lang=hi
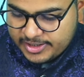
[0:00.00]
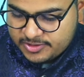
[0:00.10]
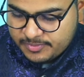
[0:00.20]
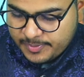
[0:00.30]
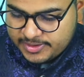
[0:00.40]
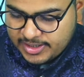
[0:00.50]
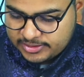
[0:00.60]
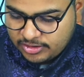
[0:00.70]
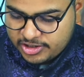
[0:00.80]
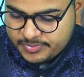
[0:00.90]
मैं इसमें भी
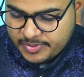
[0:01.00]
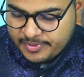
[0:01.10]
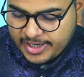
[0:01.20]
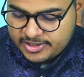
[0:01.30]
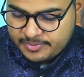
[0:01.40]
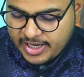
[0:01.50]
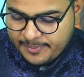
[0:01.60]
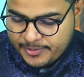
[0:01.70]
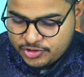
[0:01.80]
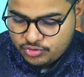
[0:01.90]
जाता हूँ इसमें भी गए मैं
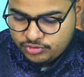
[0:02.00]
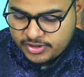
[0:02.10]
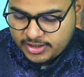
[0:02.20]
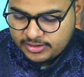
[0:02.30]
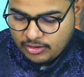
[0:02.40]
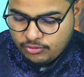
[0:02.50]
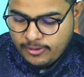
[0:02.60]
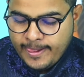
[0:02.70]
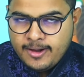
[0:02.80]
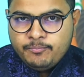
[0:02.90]
यहाँ पे चूज करता
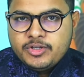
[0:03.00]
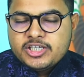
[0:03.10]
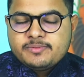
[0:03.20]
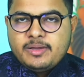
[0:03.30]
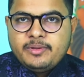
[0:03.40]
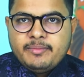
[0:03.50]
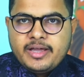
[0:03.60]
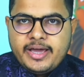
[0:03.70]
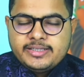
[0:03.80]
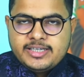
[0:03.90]
हूँ इसमें भी
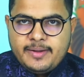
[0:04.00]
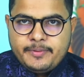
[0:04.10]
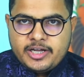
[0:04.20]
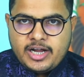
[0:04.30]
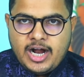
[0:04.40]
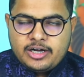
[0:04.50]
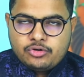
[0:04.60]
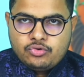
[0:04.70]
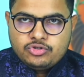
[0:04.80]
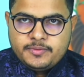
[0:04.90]
मैं गए यहाँ पे
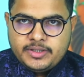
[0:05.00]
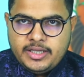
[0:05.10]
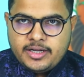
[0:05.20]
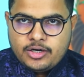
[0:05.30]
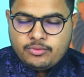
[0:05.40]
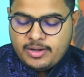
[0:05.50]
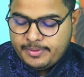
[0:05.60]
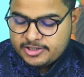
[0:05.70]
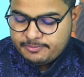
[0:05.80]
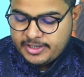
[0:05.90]
कार्ड को कुछ भी नहीं करूँगा
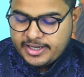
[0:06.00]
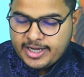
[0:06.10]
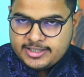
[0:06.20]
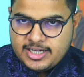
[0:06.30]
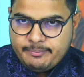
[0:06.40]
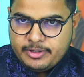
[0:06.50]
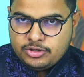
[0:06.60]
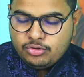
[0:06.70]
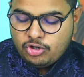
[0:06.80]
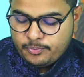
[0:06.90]
बस मैंने गए यहाँ पे
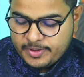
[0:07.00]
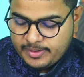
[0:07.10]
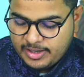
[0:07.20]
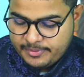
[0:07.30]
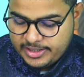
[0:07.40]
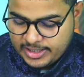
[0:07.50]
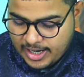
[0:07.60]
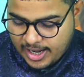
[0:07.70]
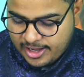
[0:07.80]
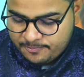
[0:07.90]
दो रुपये वाला मैंने
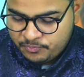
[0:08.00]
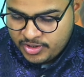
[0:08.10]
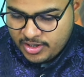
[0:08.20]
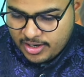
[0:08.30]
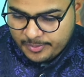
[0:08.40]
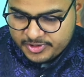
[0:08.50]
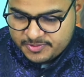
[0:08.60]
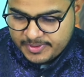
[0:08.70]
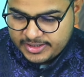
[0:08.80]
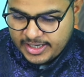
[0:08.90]
लगाया अब
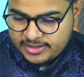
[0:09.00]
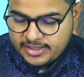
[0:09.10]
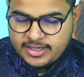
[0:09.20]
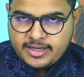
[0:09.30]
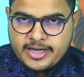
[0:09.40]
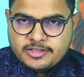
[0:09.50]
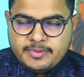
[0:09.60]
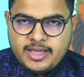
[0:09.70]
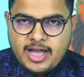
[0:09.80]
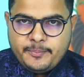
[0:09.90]
इसमें देखते हैं कि गैज
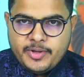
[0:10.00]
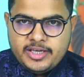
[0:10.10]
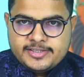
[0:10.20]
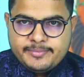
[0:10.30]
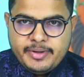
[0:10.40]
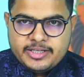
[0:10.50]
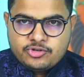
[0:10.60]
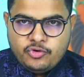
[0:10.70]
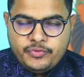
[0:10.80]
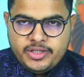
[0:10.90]
मैं यहाँ पे इस
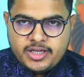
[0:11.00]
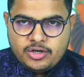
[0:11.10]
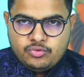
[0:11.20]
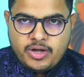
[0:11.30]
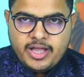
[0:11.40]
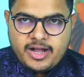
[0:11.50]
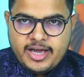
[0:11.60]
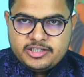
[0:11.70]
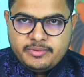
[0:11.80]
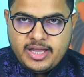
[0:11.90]
मैच को विन करूँगा या
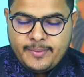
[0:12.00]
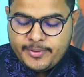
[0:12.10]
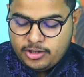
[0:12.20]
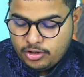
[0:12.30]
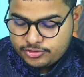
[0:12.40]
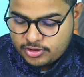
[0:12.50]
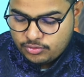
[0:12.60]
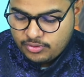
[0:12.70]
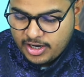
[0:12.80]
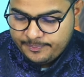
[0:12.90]
गैज मैं यहाँ पे लॉस
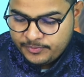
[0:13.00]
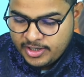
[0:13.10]
करूँगा